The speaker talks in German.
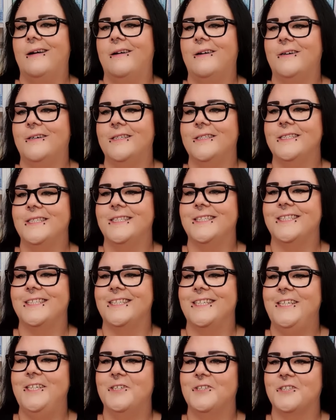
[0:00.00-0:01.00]
Und
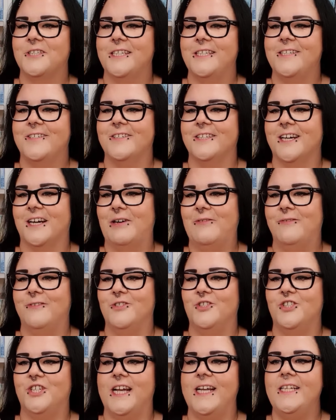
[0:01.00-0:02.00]
hier steht schon drauf,
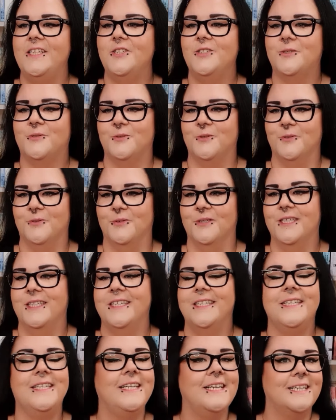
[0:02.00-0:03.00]
Jane True,
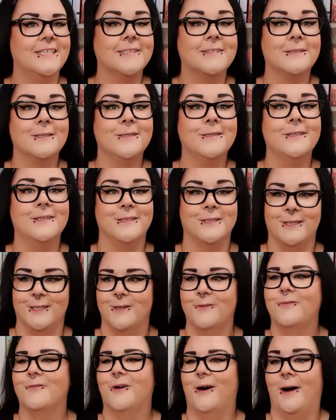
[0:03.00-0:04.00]
Nixe in
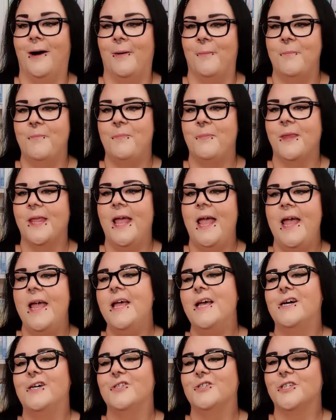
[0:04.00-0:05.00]
Gefahr.
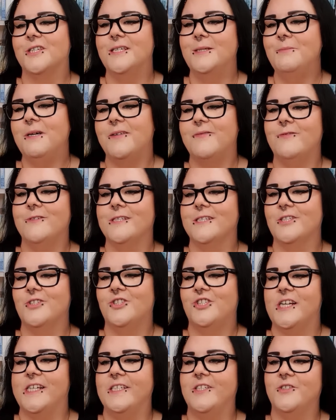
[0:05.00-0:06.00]
Schon immer wusste
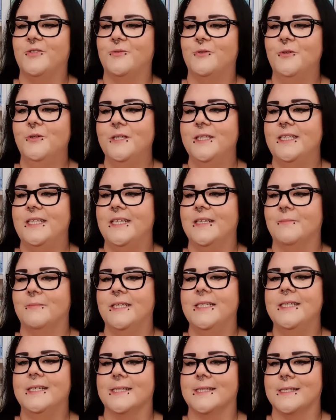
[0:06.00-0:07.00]
Jane True in ihrem
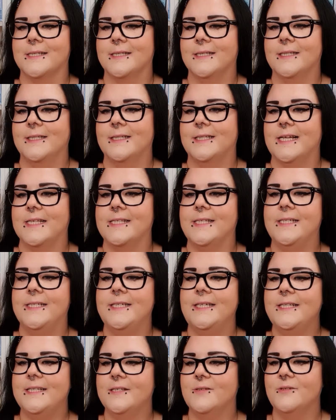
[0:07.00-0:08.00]
Innersten, dass sie
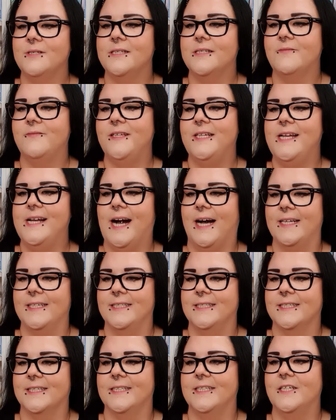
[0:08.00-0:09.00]
nicht so ist wie die
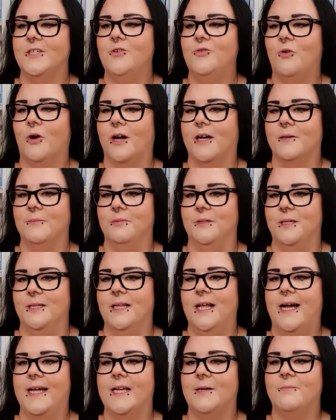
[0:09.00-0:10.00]
anderen in
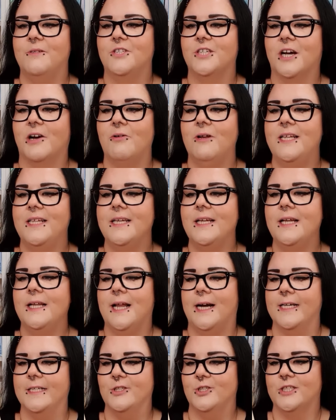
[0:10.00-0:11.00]
Rockable, einer beschaulichen
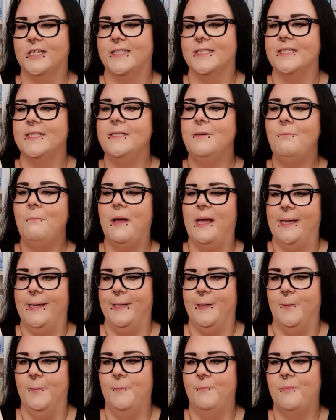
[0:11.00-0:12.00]
Kleinstadt in
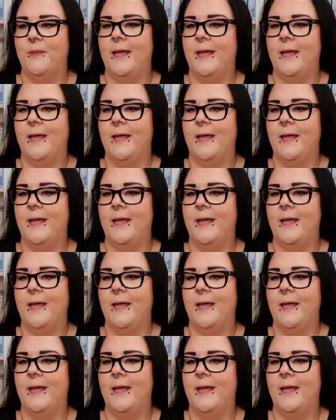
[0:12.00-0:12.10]
Maine.